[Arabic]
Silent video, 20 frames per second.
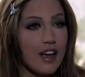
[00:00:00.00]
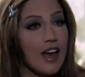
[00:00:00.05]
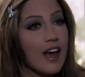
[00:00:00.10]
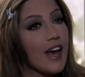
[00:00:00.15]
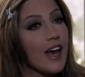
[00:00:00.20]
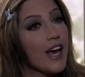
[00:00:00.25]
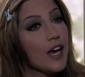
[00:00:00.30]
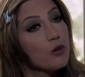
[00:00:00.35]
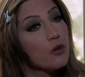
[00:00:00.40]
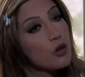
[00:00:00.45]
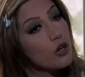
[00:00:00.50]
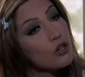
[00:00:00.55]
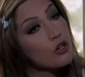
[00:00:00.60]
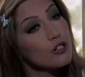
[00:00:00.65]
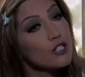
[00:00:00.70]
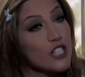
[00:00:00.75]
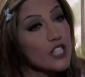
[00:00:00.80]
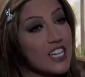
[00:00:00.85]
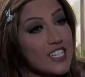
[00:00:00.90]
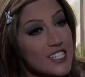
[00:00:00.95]
ايه وكوكو
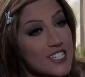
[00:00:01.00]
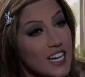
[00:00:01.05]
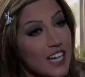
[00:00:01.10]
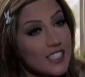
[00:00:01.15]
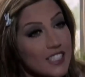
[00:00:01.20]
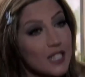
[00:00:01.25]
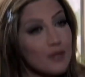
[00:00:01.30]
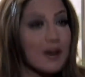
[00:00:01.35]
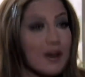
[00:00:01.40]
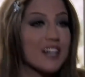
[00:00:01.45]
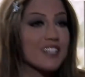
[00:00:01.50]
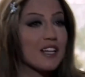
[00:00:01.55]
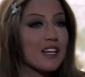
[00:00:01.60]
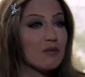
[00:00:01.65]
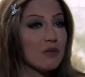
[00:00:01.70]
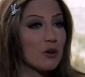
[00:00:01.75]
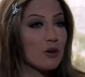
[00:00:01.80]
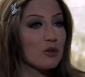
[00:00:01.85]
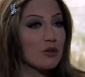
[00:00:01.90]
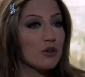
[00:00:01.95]
جاي تساعدك بهذا
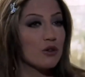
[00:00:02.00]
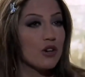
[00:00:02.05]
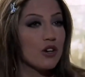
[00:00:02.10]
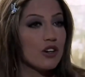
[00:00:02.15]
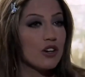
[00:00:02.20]
الموضوع